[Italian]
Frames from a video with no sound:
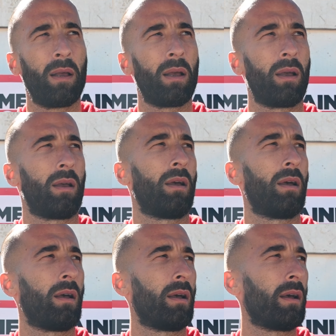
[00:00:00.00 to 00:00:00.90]

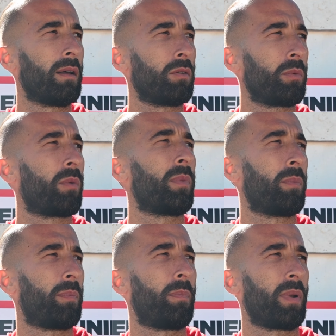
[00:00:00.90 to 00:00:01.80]
eh, dobbiamo
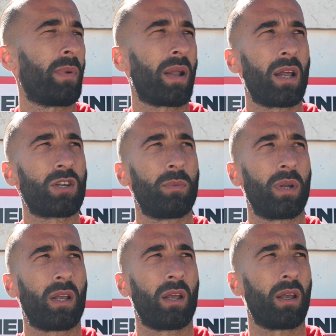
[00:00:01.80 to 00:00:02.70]
prepararci
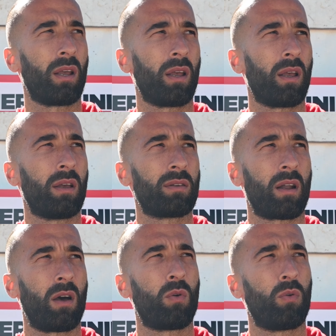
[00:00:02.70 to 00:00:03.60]
perché
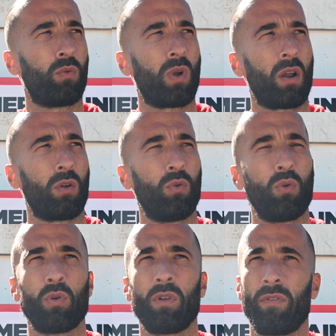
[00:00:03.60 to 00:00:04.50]
sarà un, anno
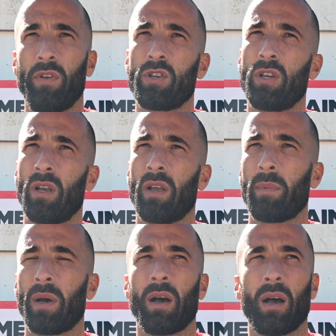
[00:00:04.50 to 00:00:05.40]
lungo, difficile,
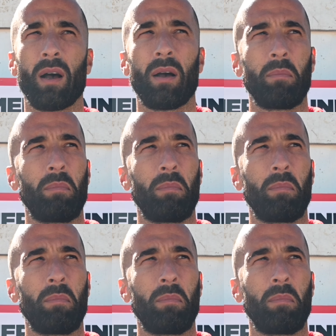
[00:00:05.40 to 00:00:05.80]
ma,